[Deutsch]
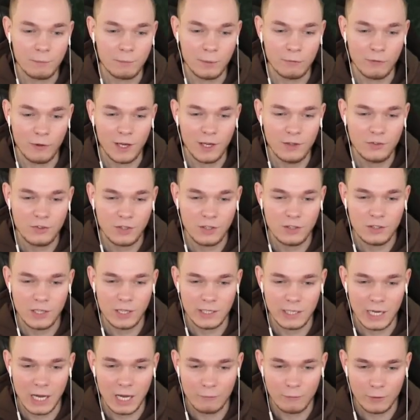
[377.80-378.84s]
Beweis in der
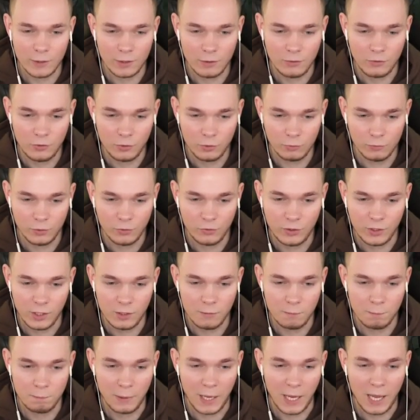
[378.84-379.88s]
Java-Edition. Wir
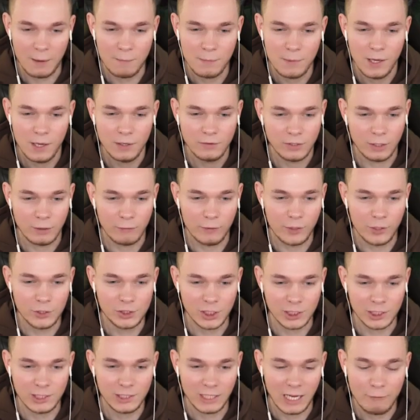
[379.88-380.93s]
sehen, bam, der Villager
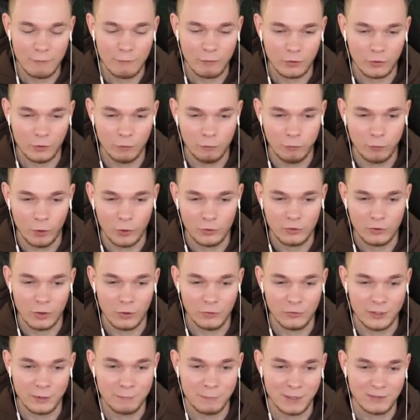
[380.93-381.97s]
geht einfach sofort aus
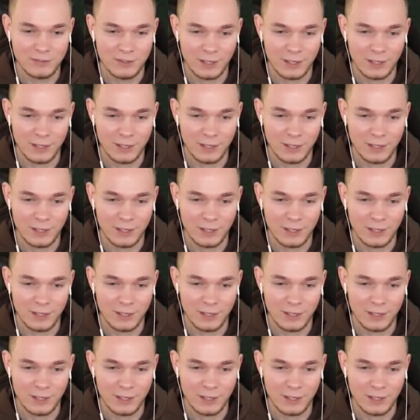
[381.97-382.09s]
dem Bett